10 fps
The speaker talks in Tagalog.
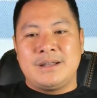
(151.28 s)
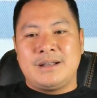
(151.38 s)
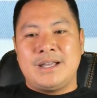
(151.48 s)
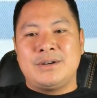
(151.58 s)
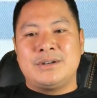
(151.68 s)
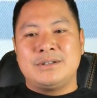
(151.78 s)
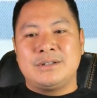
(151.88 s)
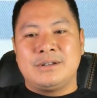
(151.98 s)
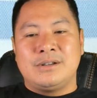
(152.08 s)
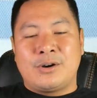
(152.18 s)
Ngayon,
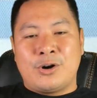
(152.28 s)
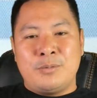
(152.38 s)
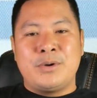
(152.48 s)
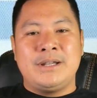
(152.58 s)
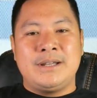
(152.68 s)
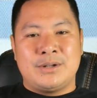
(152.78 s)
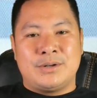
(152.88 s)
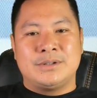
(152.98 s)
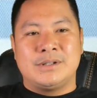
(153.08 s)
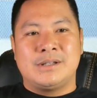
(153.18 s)
commonly
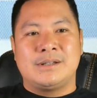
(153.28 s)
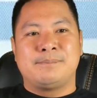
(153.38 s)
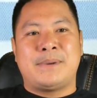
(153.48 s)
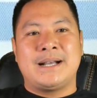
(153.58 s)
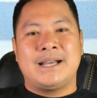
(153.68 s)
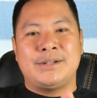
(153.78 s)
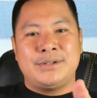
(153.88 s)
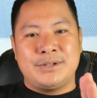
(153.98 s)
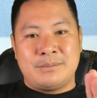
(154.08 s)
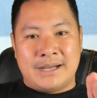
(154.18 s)
known, pag
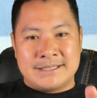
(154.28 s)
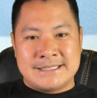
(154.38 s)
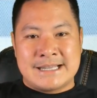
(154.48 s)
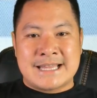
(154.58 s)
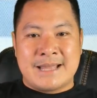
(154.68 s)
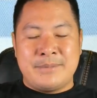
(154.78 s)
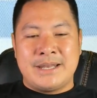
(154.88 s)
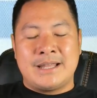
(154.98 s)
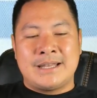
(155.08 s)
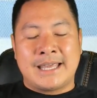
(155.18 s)
ganun yung mga sinasabi
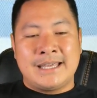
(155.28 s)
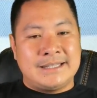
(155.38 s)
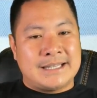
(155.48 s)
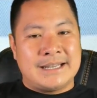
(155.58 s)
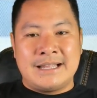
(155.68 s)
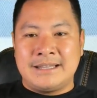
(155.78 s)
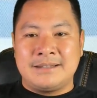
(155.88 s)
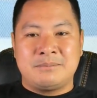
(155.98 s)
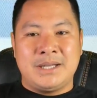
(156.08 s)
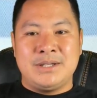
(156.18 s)
na nakikita
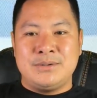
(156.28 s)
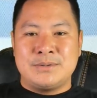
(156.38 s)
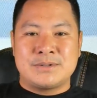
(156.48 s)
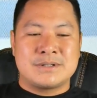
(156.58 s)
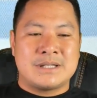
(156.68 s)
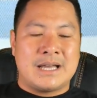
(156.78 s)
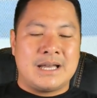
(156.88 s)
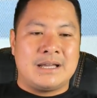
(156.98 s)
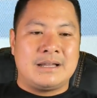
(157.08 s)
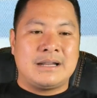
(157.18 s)
natin, may news
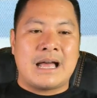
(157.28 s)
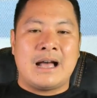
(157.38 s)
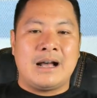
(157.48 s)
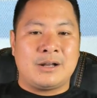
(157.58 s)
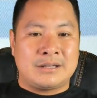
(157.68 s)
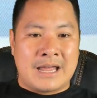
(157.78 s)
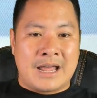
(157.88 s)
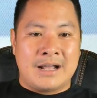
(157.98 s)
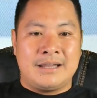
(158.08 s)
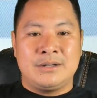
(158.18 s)
na naka,
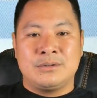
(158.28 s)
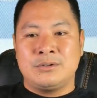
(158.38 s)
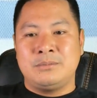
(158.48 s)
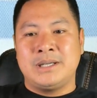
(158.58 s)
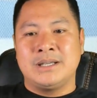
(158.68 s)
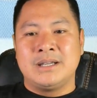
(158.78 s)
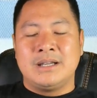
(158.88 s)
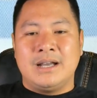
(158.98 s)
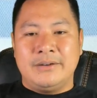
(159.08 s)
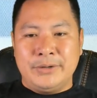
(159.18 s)
nakakagaling yung tubig.
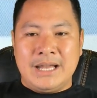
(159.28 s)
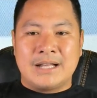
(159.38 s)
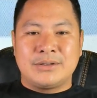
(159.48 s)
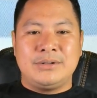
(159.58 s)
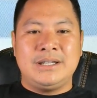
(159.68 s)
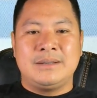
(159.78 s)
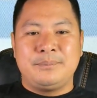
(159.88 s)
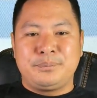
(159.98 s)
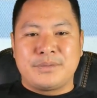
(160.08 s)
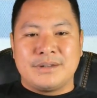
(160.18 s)
Well, actually,
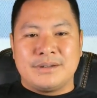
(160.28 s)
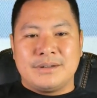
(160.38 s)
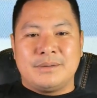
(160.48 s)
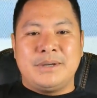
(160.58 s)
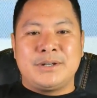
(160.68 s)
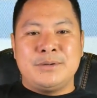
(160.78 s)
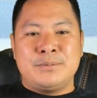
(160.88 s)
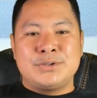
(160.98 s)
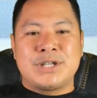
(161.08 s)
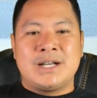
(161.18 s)
meron
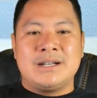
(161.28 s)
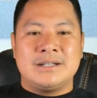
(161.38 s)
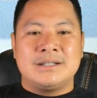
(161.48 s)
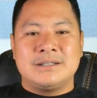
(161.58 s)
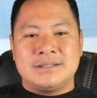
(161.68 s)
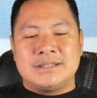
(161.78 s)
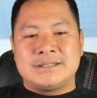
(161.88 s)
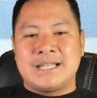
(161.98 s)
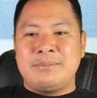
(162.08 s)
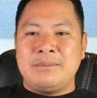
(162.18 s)
po siyang
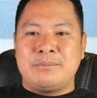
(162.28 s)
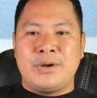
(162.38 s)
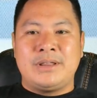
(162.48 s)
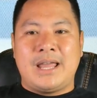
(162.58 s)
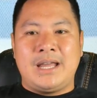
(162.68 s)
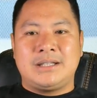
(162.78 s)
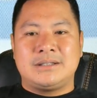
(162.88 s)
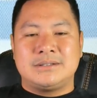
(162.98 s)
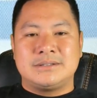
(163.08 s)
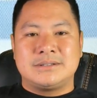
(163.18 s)
7.8
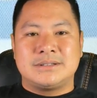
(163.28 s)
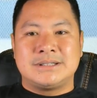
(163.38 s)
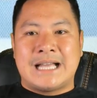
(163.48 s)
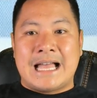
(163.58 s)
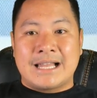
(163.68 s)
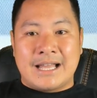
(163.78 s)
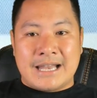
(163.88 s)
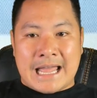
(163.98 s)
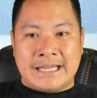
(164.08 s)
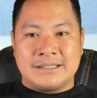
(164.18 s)
na
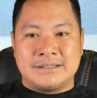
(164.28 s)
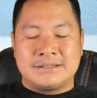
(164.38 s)
alkaline.